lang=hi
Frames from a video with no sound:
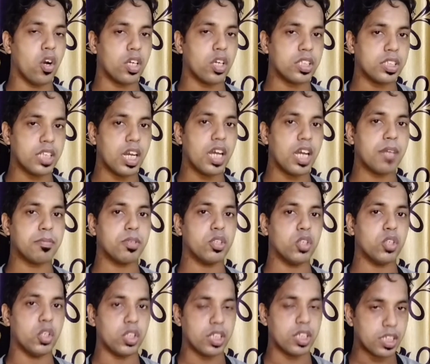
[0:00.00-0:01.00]
और जहाँ
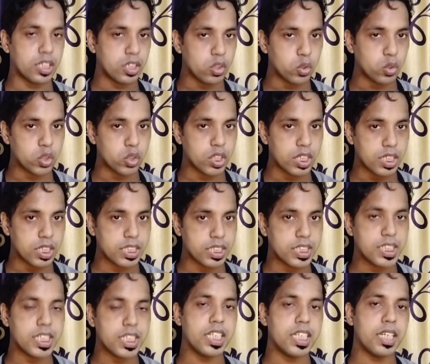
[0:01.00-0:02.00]
आपकी नोट लगे उसे
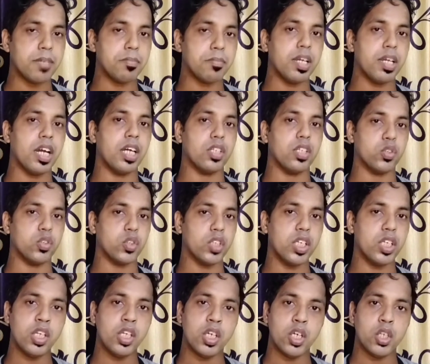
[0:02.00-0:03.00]
ईजिली अपने हाथों
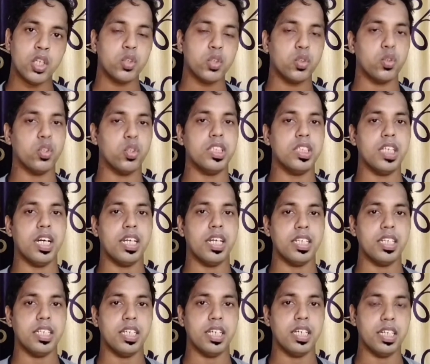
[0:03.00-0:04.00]
से सुलझा
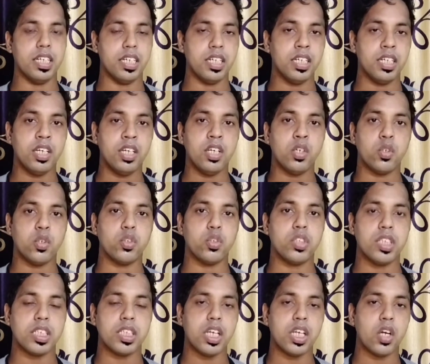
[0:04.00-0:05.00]
लेना है
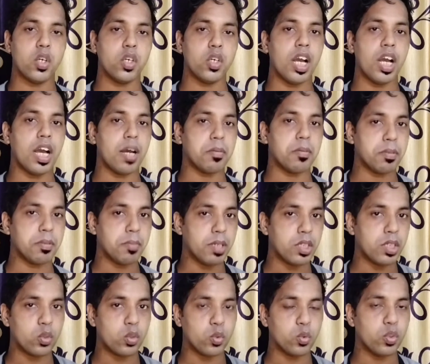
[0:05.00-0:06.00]
उससे क्या होगा आपके
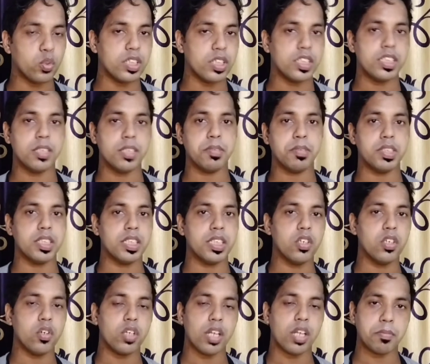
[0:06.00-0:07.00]
बाल टूटने से
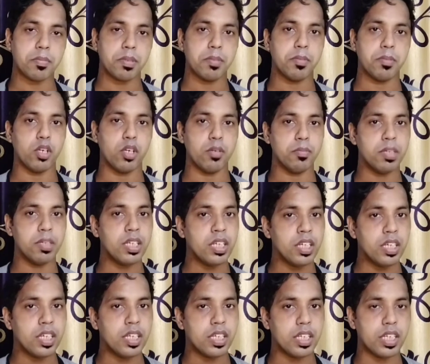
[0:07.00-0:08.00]
बचेंगे और आपके बालों में
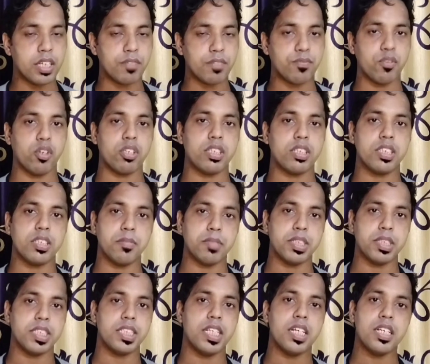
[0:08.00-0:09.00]
हेयर फॉल की
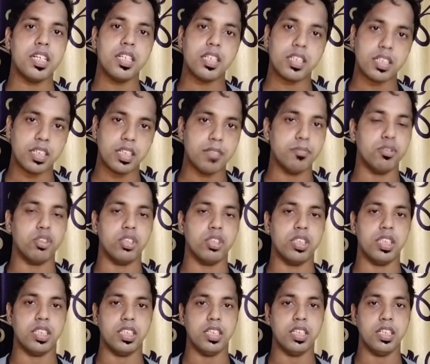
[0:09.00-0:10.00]
समस्या कम हो
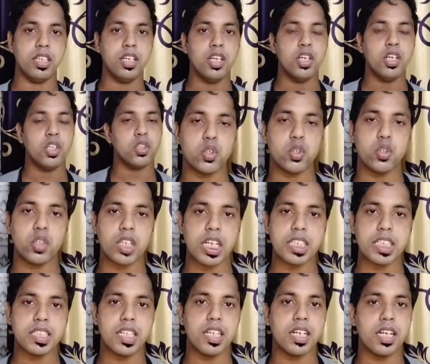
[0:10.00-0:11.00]
जाएगी दोस्तों
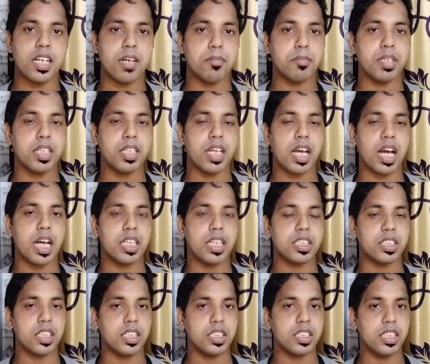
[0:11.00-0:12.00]
कैसा लगा मेरा
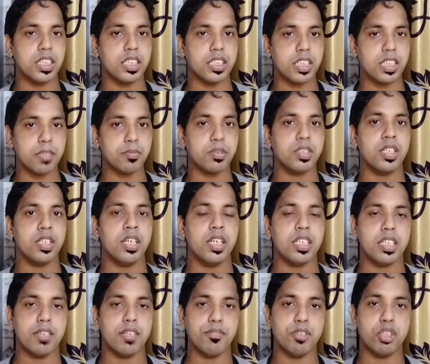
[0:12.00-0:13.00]
आज का ये टिप्स
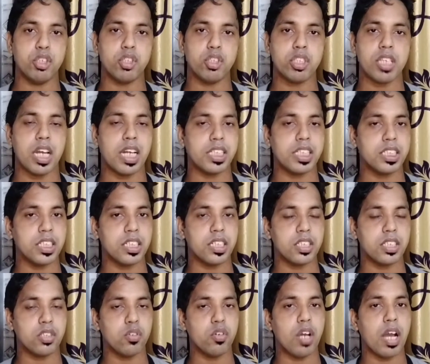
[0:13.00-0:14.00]
ये वीडियोस आशा
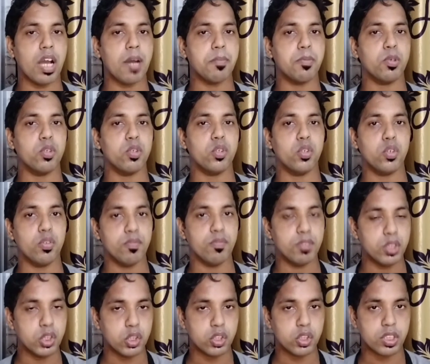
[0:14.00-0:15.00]
करता हूँ आप लोगों को
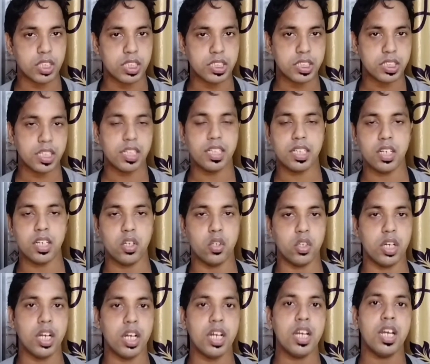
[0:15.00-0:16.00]
वीडियोस अच्छा लगा
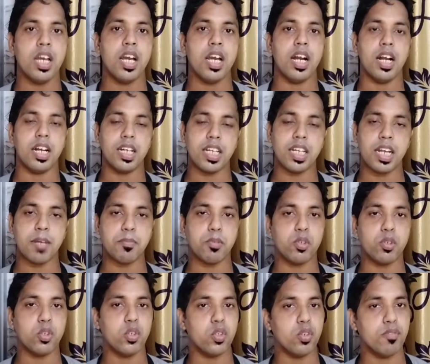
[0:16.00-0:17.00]
होगा अगर
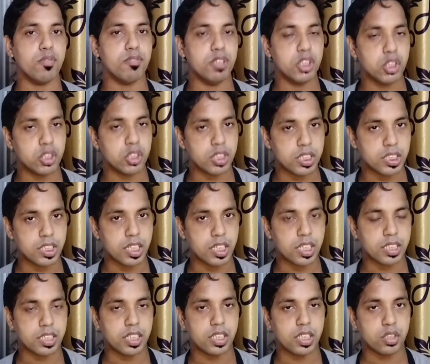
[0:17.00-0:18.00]
आप लोगों को वीडियोस अच्छे
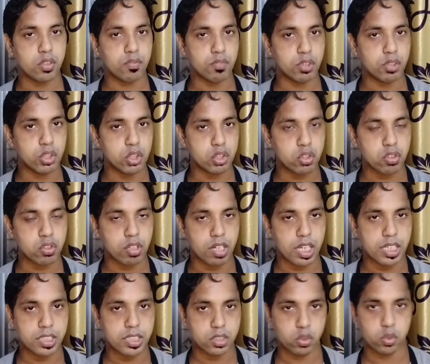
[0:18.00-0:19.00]
लगते हैं तो वीडियोस को
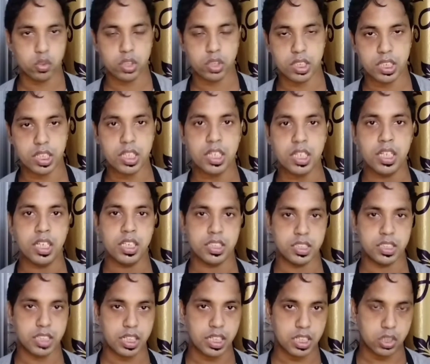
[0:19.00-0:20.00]
लाइक ज़रूर करें
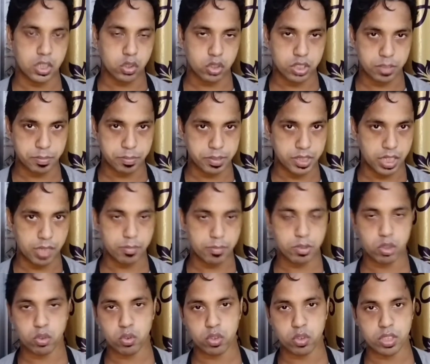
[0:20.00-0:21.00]
चैनल को सब्सक्राइब
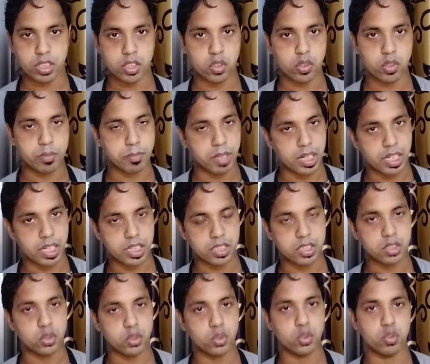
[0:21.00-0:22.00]
ज़रूर करें और बेल
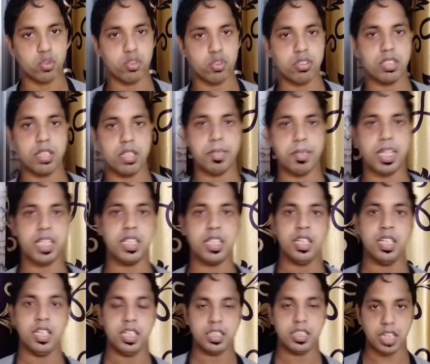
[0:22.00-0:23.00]
आइकन को ज़रूर दबाएं
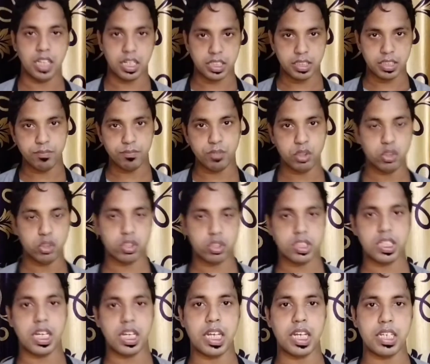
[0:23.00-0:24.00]
ताकि
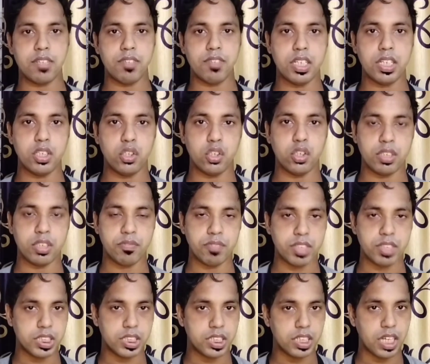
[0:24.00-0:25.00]
वीडियोस की आने वाली
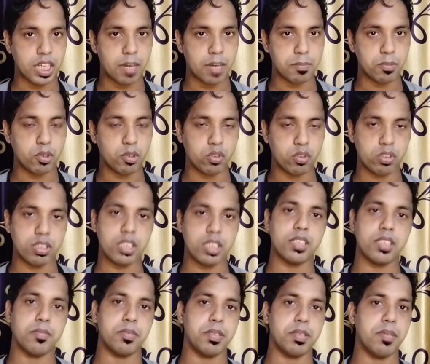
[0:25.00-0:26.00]
नोटिफिकेशन आप लोगों
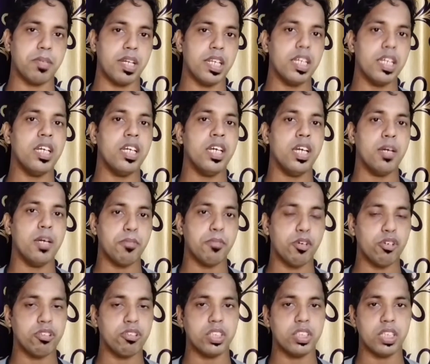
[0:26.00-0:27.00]
तक सबसे पहले
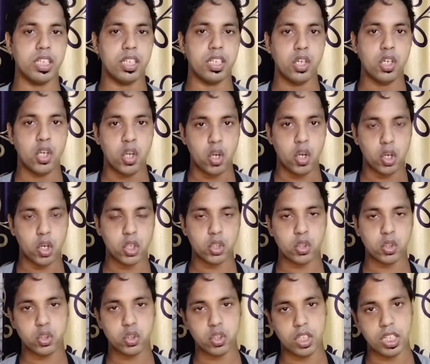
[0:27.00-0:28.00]
पहुंच जाए और
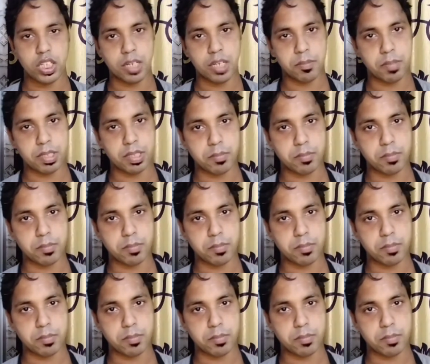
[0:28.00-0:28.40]
दोस्तों एक